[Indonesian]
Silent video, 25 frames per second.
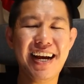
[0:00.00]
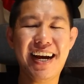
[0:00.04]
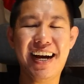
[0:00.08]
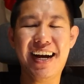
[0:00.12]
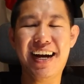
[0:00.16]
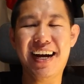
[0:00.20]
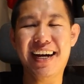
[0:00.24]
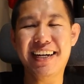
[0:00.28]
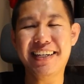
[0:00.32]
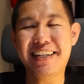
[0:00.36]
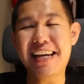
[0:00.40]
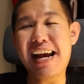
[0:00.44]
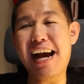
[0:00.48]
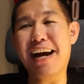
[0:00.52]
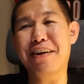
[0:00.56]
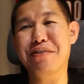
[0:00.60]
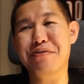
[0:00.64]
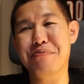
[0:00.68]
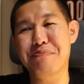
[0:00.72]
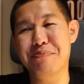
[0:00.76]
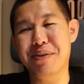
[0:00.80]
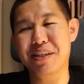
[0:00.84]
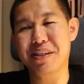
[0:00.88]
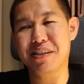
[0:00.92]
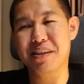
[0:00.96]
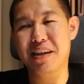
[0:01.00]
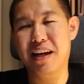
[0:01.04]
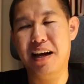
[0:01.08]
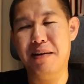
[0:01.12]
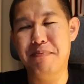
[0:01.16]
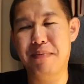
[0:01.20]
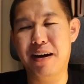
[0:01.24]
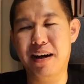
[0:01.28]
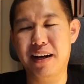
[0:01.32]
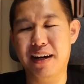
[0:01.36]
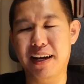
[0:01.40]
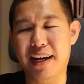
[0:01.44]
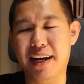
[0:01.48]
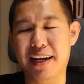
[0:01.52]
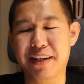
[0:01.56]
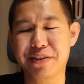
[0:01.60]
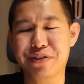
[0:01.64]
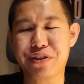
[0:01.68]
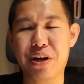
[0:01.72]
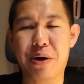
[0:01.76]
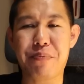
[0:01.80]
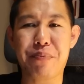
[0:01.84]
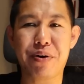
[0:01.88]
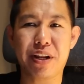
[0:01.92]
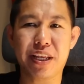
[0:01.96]
Uh, dia harus miss emang uh, eh,
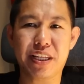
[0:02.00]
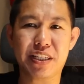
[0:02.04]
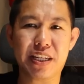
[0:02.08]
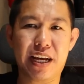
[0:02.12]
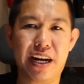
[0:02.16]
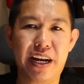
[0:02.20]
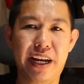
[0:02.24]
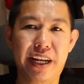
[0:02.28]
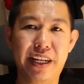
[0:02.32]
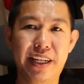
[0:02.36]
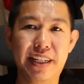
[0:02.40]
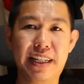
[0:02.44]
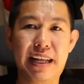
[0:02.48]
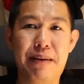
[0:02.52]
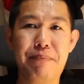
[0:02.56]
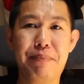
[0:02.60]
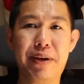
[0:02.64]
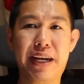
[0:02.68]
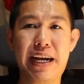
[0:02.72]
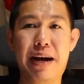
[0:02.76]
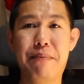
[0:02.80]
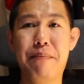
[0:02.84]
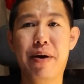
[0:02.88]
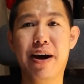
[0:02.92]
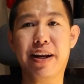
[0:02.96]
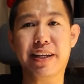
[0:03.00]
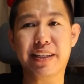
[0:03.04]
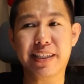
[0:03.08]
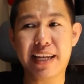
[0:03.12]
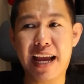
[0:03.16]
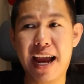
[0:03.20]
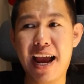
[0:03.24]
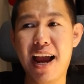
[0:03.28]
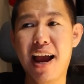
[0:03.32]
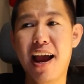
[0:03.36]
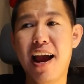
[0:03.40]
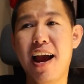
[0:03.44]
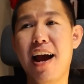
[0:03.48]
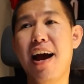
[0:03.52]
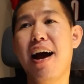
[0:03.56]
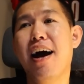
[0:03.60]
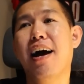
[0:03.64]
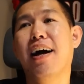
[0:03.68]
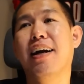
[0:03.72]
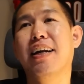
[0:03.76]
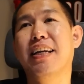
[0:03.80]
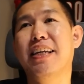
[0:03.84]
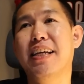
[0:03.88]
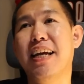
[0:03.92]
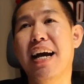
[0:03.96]
summer league sekarang ini, tapi kabarnya
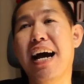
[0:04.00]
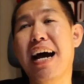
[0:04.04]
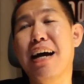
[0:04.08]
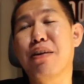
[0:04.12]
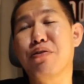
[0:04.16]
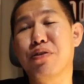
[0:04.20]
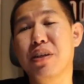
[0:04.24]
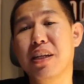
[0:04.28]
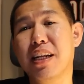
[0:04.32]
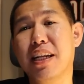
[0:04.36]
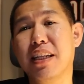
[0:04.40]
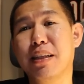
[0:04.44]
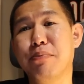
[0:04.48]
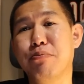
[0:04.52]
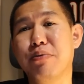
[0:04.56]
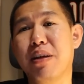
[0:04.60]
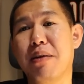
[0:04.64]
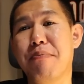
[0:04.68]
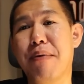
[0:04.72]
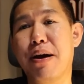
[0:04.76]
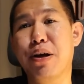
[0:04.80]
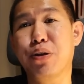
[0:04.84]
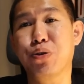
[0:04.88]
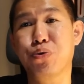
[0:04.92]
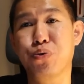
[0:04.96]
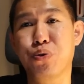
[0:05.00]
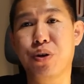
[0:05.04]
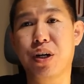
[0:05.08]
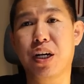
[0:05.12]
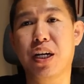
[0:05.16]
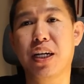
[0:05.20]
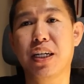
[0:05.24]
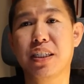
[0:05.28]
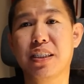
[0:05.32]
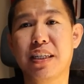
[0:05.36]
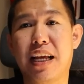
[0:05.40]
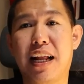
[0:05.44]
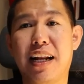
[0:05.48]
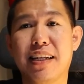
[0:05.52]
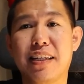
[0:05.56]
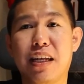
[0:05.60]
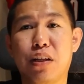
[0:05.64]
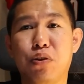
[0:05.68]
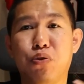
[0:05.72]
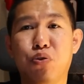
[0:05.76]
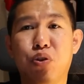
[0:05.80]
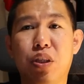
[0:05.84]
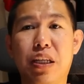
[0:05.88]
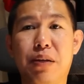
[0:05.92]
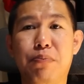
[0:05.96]
dia harusnya nanti bisa masuk ke salah
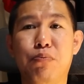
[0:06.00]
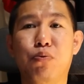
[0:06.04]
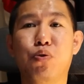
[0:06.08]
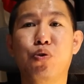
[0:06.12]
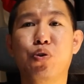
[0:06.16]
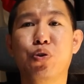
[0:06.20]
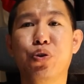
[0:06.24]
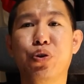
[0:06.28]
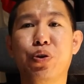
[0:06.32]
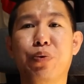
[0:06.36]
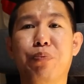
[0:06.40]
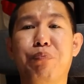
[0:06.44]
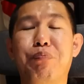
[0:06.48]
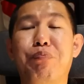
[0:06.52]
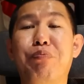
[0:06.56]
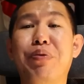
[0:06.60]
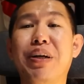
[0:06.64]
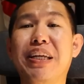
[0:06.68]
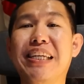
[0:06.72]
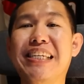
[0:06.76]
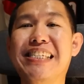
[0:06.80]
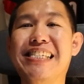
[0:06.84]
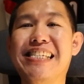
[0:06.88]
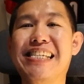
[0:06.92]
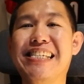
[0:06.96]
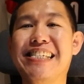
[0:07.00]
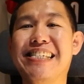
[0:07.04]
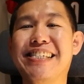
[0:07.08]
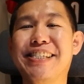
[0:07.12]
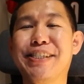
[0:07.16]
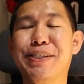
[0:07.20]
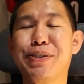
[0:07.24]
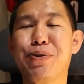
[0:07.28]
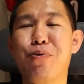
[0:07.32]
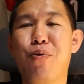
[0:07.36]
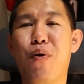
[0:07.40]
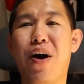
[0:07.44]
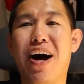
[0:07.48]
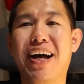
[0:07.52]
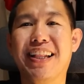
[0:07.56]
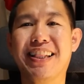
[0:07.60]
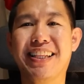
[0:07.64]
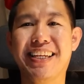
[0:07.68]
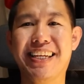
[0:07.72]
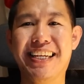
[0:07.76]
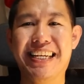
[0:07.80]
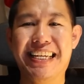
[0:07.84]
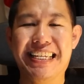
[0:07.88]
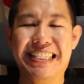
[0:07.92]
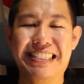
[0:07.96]
satu tim untuk preseason
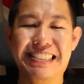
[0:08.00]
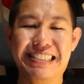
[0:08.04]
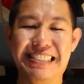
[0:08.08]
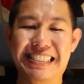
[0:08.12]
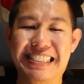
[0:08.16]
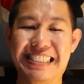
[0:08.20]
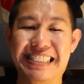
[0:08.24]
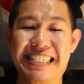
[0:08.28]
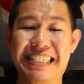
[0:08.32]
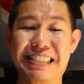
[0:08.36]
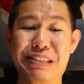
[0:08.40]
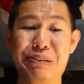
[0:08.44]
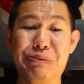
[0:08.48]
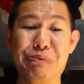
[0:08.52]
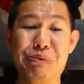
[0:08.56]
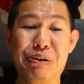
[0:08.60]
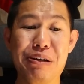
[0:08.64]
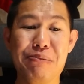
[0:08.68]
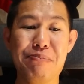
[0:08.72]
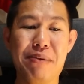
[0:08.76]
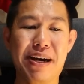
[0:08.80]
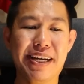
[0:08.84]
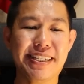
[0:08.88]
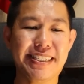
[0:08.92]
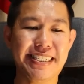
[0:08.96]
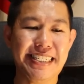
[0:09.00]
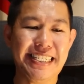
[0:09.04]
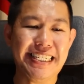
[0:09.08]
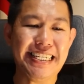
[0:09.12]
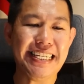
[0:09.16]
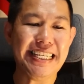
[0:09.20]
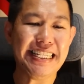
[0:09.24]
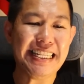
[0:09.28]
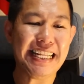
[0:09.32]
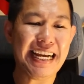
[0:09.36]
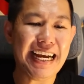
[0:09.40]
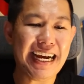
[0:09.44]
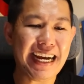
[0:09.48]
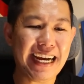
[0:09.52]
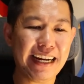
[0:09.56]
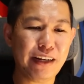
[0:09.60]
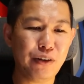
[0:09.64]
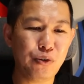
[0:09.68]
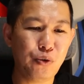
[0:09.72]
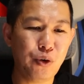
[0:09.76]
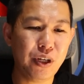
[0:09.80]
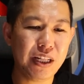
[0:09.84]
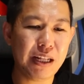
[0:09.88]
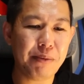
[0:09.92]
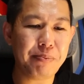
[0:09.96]
squad itu sih. Kita tungguin banget sih, kita akan
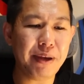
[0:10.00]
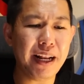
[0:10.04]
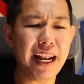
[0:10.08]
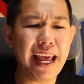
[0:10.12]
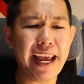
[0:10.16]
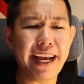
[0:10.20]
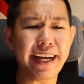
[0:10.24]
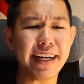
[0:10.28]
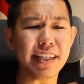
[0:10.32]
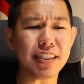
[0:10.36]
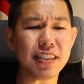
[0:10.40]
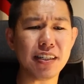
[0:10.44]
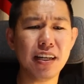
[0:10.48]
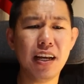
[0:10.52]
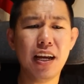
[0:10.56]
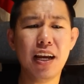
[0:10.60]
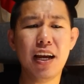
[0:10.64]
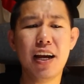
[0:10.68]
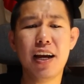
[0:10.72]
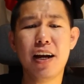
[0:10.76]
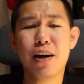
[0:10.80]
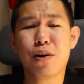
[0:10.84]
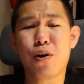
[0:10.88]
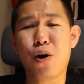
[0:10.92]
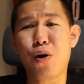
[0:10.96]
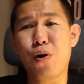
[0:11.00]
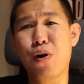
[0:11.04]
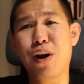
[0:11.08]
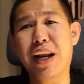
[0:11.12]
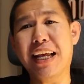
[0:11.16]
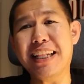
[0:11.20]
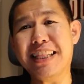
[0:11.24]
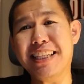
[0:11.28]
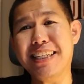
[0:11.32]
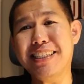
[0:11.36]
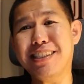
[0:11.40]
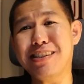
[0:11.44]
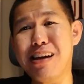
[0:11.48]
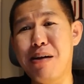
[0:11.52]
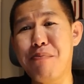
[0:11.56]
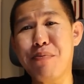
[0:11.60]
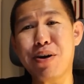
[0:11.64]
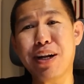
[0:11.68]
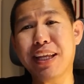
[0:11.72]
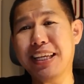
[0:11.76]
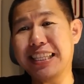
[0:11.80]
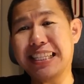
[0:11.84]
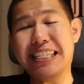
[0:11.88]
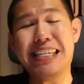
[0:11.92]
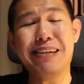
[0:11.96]
nungguin. Tapi Lakers, kok gue lihat di
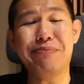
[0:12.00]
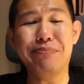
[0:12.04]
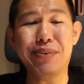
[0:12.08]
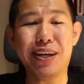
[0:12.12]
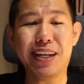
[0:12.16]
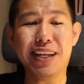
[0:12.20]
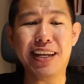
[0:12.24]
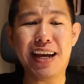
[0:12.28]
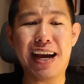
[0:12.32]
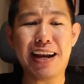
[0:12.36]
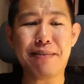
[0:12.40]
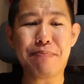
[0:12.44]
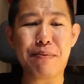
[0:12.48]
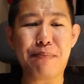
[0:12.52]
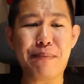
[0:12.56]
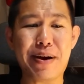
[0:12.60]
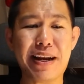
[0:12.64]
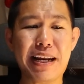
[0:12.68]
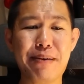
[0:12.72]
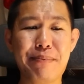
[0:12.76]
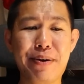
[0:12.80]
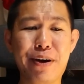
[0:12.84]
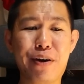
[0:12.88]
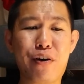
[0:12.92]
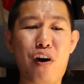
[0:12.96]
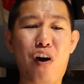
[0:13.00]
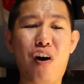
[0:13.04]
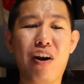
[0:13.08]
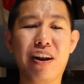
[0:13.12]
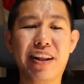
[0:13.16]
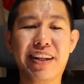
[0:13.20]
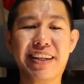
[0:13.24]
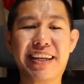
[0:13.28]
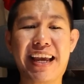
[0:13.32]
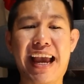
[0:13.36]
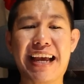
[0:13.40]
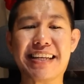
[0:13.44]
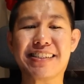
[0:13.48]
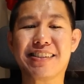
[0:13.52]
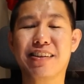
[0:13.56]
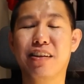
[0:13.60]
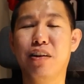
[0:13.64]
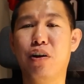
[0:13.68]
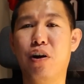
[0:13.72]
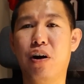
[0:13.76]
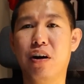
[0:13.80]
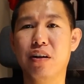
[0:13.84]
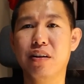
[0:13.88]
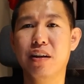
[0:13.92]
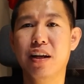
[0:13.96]
summer league timnya ini ada pemain namanya Colin
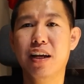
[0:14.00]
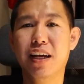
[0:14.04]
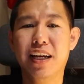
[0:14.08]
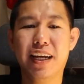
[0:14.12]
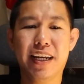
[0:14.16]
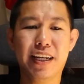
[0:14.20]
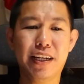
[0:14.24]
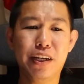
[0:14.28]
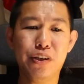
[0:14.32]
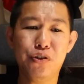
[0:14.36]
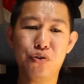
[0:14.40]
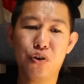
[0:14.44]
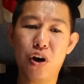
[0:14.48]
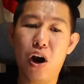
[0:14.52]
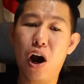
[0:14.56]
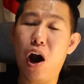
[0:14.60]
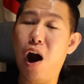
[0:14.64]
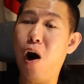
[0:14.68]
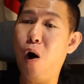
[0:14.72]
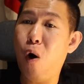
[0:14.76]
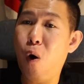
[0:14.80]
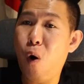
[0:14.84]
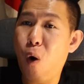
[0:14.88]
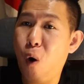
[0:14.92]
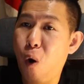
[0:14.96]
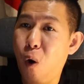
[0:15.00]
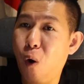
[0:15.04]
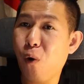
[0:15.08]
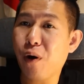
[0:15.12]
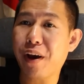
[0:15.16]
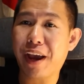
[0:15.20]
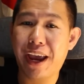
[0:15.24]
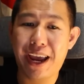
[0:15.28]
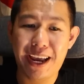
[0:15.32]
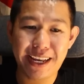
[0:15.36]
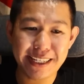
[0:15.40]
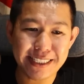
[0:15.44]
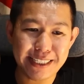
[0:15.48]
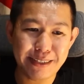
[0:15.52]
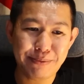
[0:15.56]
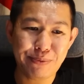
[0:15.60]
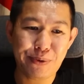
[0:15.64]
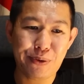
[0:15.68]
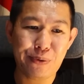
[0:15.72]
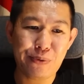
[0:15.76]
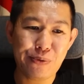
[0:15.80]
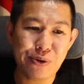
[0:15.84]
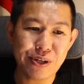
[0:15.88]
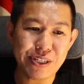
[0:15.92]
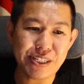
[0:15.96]
Castellon. Ini juga oke okay sih
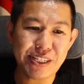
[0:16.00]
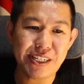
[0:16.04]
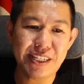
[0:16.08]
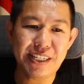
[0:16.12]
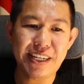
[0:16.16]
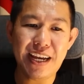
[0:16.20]
menurut gue sih.